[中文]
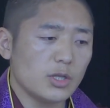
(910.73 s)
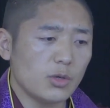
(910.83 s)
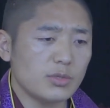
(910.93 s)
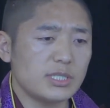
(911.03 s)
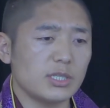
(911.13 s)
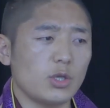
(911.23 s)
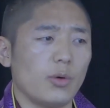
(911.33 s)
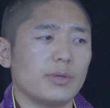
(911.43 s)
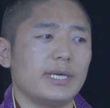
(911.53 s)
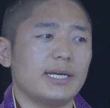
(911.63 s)
都是
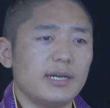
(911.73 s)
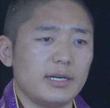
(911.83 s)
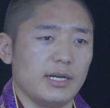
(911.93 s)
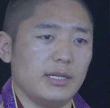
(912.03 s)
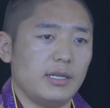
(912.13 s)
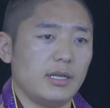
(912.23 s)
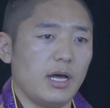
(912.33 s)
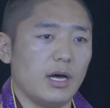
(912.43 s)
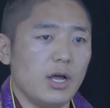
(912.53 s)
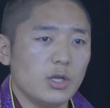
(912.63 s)
同一个人
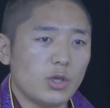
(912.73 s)
啊，